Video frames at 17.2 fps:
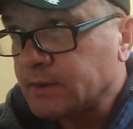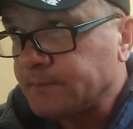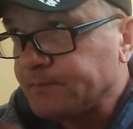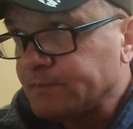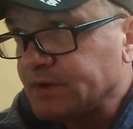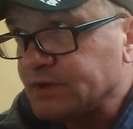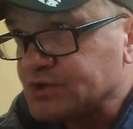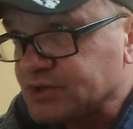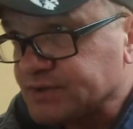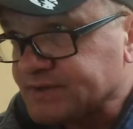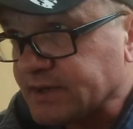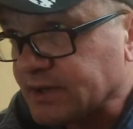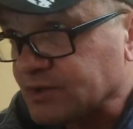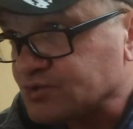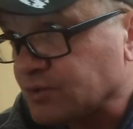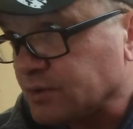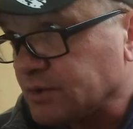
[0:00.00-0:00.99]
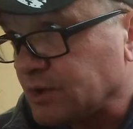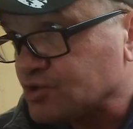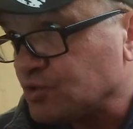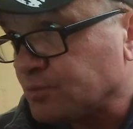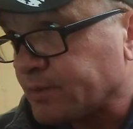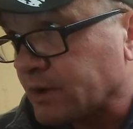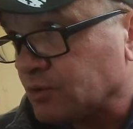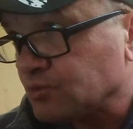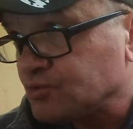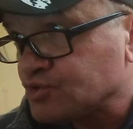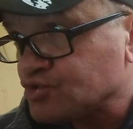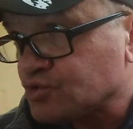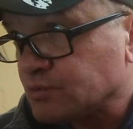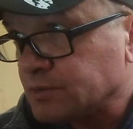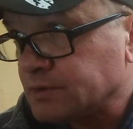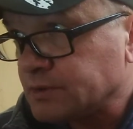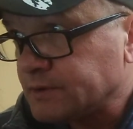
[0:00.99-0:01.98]
Значит, сразу оглашу прогноз,
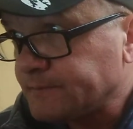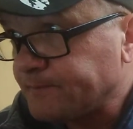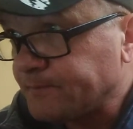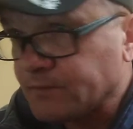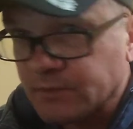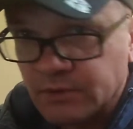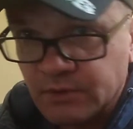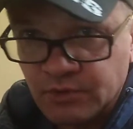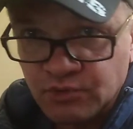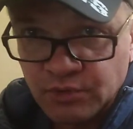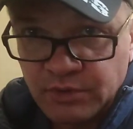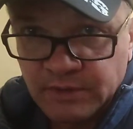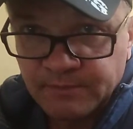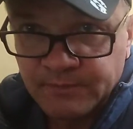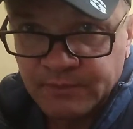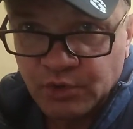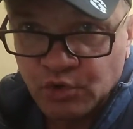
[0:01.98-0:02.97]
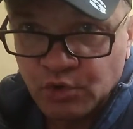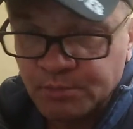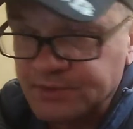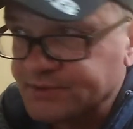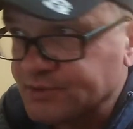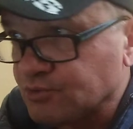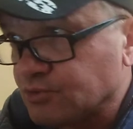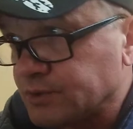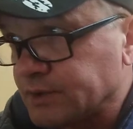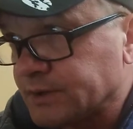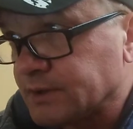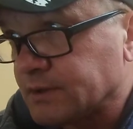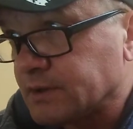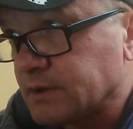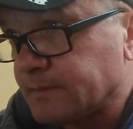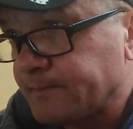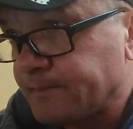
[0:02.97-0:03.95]
чтобы кто там торопится куда-то
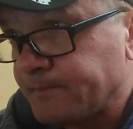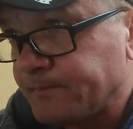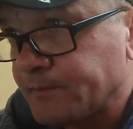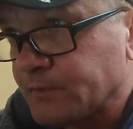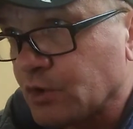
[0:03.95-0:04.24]
там,